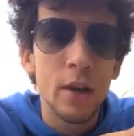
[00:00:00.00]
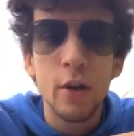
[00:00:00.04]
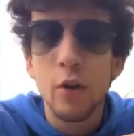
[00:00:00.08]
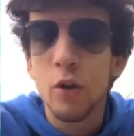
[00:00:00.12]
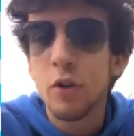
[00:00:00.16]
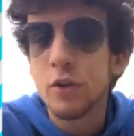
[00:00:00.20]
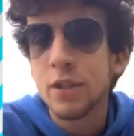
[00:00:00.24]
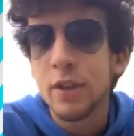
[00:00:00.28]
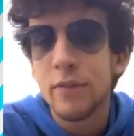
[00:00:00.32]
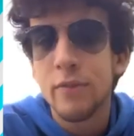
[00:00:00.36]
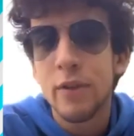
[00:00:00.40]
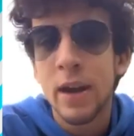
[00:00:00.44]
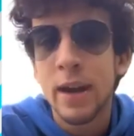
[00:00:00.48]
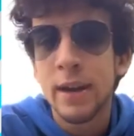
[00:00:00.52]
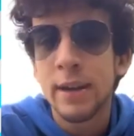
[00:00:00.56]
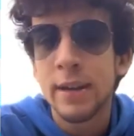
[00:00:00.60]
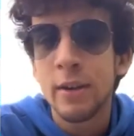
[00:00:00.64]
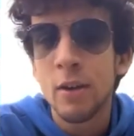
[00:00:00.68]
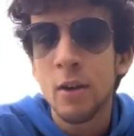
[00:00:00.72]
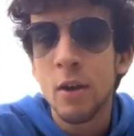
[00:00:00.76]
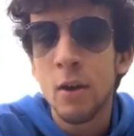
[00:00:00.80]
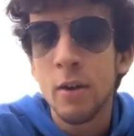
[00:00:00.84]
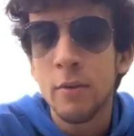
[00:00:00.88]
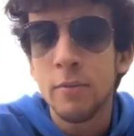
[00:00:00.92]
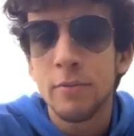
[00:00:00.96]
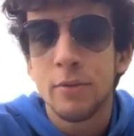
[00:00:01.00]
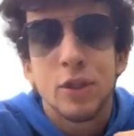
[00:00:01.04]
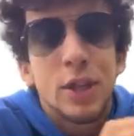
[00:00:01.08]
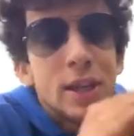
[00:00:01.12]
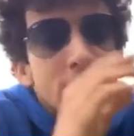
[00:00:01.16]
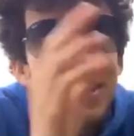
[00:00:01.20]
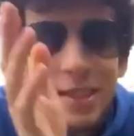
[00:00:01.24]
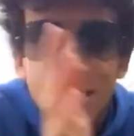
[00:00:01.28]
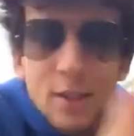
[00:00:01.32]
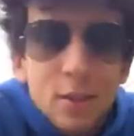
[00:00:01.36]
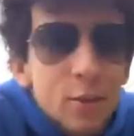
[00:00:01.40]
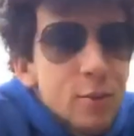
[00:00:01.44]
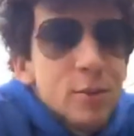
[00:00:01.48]
Cosa farà Nicolò?
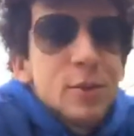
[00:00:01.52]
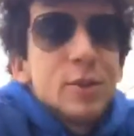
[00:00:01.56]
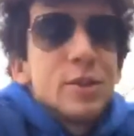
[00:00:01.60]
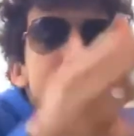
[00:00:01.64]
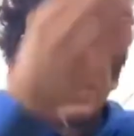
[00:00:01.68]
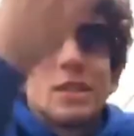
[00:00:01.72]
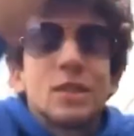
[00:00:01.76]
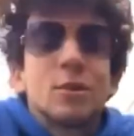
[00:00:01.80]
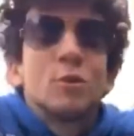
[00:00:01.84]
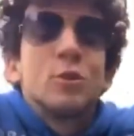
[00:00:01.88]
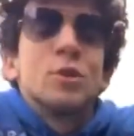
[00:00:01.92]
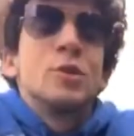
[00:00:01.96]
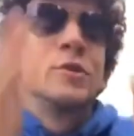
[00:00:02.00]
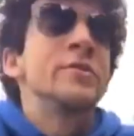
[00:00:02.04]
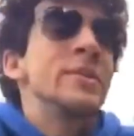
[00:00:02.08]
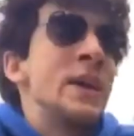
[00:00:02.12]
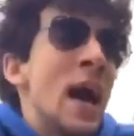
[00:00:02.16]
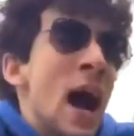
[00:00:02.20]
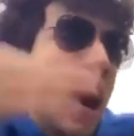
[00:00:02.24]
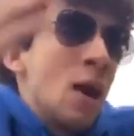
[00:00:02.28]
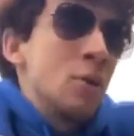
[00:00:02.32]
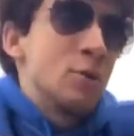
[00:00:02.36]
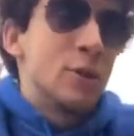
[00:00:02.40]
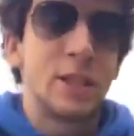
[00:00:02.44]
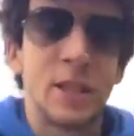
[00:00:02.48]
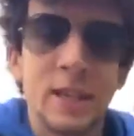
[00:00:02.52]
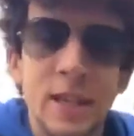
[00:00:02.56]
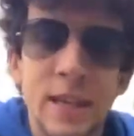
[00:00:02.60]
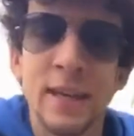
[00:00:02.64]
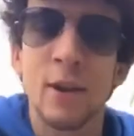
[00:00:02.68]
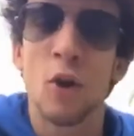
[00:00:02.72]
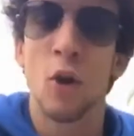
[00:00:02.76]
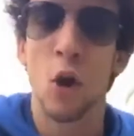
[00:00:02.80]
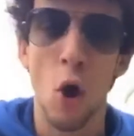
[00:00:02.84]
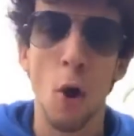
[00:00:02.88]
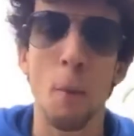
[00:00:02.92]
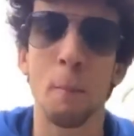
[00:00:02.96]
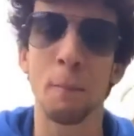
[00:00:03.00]
Cioè, secondo, secondo Viaucci, cioè,
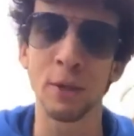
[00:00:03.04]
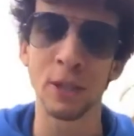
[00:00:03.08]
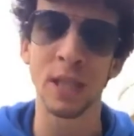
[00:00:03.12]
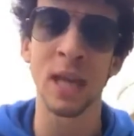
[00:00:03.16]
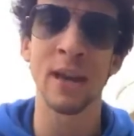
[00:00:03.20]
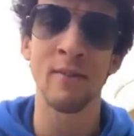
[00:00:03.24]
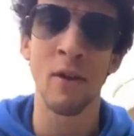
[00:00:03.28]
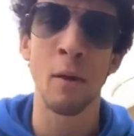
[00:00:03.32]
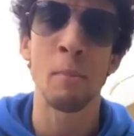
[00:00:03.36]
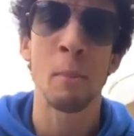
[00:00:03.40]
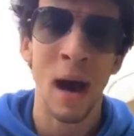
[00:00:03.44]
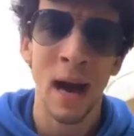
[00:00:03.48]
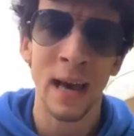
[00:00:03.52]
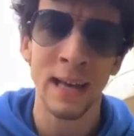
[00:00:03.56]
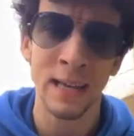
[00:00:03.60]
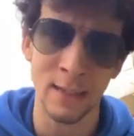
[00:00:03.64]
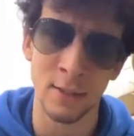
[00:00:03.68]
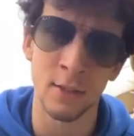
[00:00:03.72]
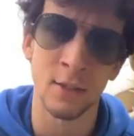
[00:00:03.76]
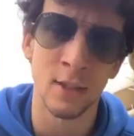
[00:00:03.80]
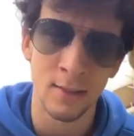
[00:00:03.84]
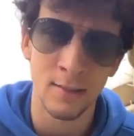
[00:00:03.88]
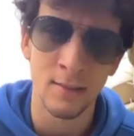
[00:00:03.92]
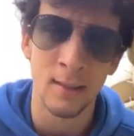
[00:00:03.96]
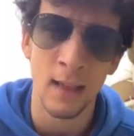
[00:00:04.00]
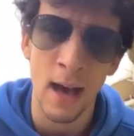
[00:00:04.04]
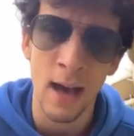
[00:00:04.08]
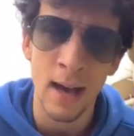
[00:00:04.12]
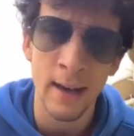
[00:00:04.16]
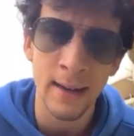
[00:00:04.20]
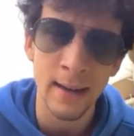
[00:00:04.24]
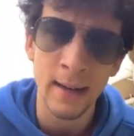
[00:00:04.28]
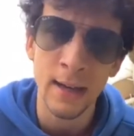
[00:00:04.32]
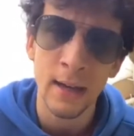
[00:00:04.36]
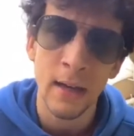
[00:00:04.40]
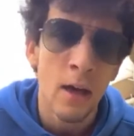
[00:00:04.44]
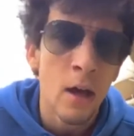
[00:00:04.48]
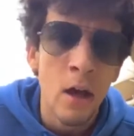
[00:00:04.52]
Nicolò poteva mai
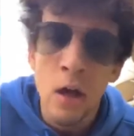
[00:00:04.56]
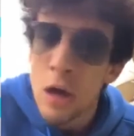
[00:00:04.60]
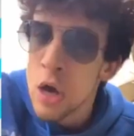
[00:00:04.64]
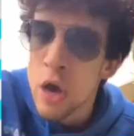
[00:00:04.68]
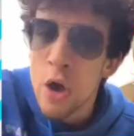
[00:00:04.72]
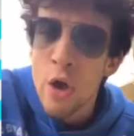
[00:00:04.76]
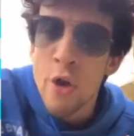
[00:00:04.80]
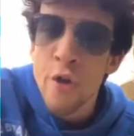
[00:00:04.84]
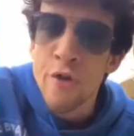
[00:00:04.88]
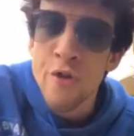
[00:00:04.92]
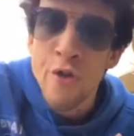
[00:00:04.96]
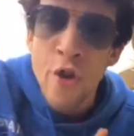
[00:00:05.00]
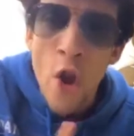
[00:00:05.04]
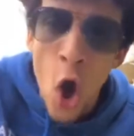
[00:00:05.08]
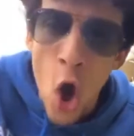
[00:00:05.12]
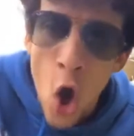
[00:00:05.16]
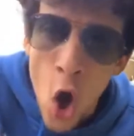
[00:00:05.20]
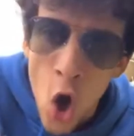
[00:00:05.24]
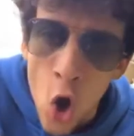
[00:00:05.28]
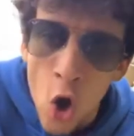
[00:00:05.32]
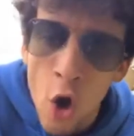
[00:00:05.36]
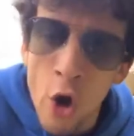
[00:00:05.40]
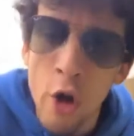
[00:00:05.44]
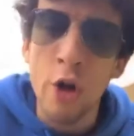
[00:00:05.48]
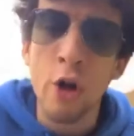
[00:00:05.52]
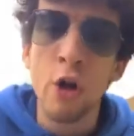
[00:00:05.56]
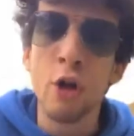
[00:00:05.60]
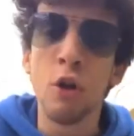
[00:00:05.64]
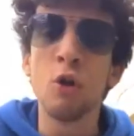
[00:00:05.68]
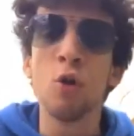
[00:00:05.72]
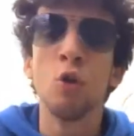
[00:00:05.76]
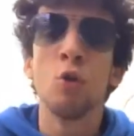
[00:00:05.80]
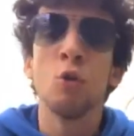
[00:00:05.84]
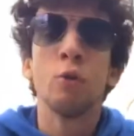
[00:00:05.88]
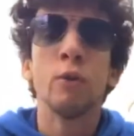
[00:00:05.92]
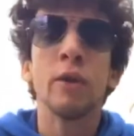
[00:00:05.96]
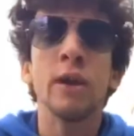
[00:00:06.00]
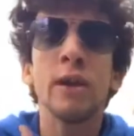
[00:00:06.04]
accettare? No,
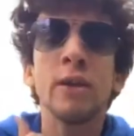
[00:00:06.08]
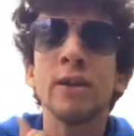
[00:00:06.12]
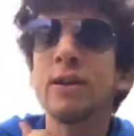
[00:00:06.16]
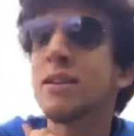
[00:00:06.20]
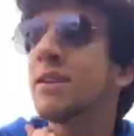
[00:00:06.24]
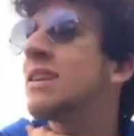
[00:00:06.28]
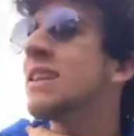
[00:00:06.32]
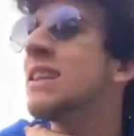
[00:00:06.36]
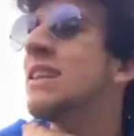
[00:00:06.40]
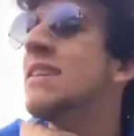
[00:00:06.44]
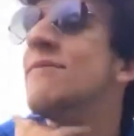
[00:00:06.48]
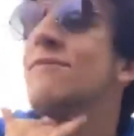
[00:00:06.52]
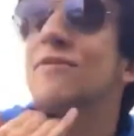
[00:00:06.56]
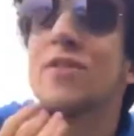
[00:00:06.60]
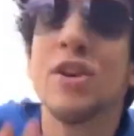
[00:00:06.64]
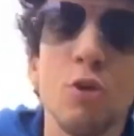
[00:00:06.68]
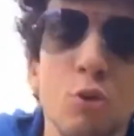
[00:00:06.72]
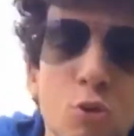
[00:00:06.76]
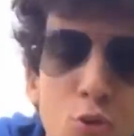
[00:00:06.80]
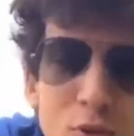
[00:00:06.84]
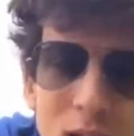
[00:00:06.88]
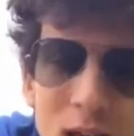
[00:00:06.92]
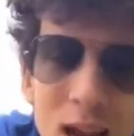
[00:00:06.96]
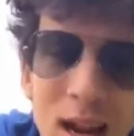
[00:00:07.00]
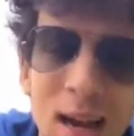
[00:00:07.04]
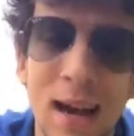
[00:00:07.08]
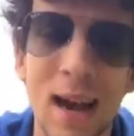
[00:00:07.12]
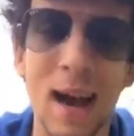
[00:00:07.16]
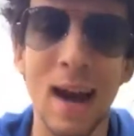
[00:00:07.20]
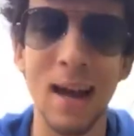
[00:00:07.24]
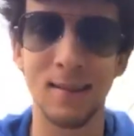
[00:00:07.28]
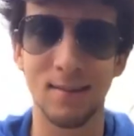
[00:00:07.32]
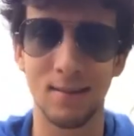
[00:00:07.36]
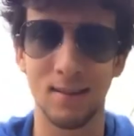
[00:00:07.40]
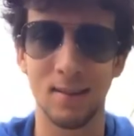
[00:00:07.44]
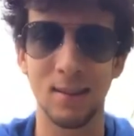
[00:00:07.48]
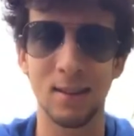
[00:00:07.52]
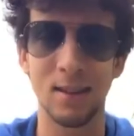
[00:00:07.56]
lui rifiuta la
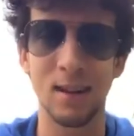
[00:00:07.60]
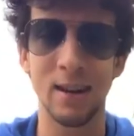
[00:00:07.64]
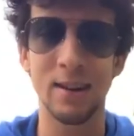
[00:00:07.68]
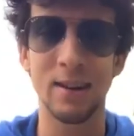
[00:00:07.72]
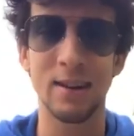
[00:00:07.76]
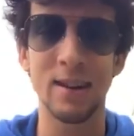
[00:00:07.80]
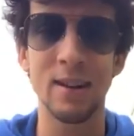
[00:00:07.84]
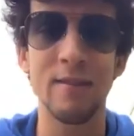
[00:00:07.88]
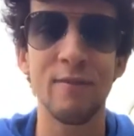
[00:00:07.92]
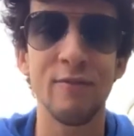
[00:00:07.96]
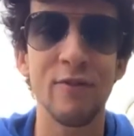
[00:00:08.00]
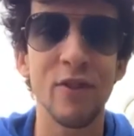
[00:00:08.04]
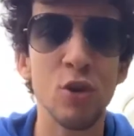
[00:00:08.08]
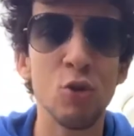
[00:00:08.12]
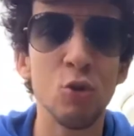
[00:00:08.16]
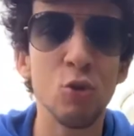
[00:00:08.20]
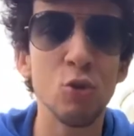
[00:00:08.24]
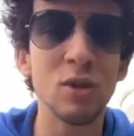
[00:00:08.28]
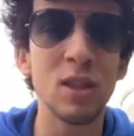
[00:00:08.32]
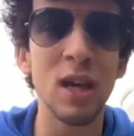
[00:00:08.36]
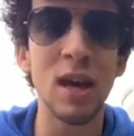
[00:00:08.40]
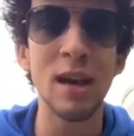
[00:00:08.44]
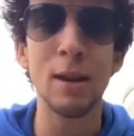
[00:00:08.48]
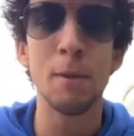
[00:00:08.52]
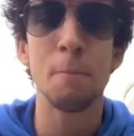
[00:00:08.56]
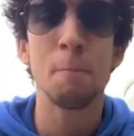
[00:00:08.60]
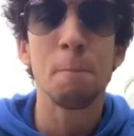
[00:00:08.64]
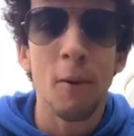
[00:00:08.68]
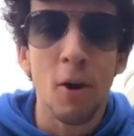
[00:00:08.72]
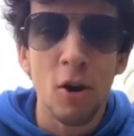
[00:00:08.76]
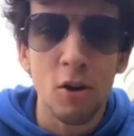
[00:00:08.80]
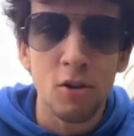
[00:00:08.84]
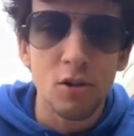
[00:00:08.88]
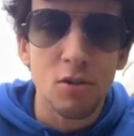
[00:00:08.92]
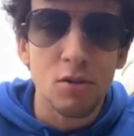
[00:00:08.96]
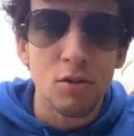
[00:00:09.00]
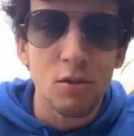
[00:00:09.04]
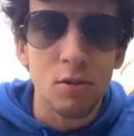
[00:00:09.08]
cattedra, rifiuta il
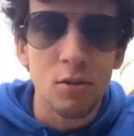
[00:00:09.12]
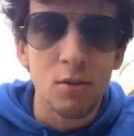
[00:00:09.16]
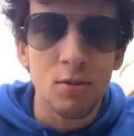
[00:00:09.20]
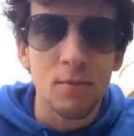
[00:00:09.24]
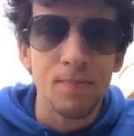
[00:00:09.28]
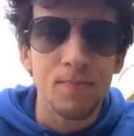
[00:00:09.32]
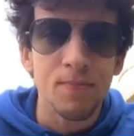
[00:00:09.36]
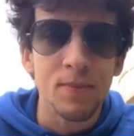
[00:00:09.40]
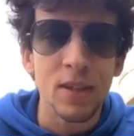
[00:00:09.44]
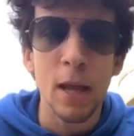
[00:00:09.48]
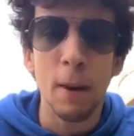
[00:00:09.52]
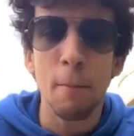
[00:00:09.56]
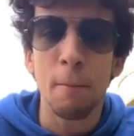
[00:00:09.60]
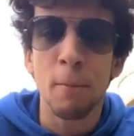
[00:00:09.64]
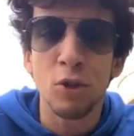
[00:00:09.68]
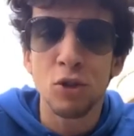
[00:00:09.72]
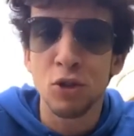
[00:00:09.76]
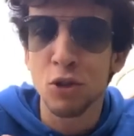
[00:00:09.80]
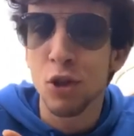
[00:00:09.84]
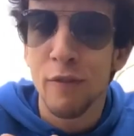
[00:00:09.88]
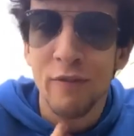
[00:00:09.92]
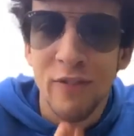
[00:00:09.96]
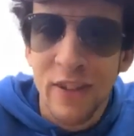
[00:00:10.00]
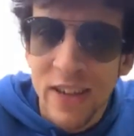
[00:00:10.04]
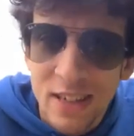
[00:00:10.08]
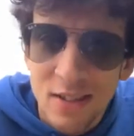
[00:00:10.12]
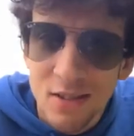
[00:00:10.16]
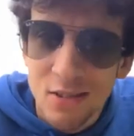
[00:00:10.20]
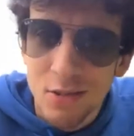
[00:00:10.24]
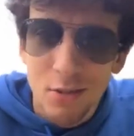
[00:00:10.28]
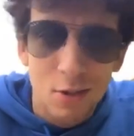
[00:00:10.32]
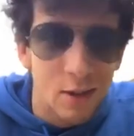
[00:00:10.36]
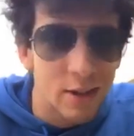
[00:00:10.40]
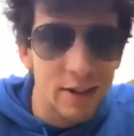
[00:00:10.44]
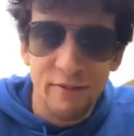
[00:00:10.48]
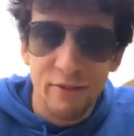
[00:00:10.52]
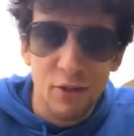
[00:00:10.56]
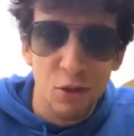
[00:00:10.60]
posto, il posto
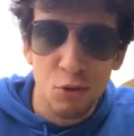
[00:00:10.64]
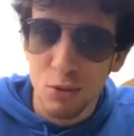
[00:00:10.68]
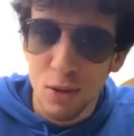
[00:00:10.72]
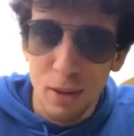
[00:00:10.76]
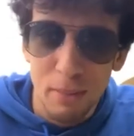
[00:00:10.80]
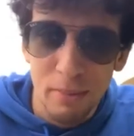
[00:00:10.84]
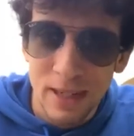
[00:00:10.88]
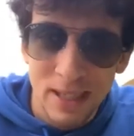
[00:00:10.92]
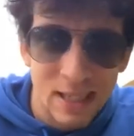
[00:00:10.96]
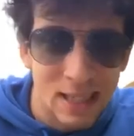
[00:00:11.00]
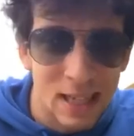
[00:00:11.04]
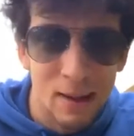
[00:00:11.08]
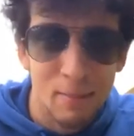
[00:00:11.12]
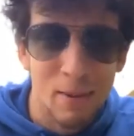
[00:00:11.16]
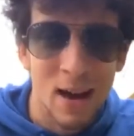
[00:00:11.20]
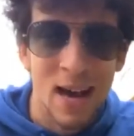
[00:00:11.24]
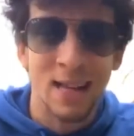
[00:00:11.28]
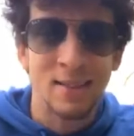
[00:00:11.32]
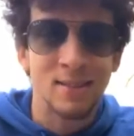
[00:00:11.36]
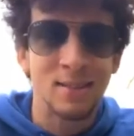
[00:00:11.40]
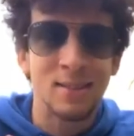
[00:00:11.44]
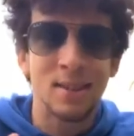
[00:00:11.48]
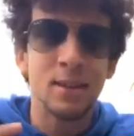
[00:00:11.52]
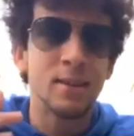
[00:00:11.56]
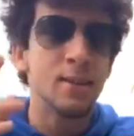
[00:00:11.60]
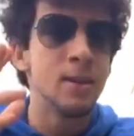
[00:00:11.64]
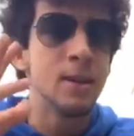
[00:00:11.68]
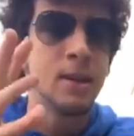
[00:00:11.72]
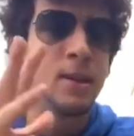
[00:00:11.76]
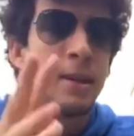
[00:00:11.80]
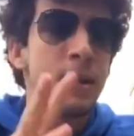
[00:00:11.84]
fisso rifiuta praticamente.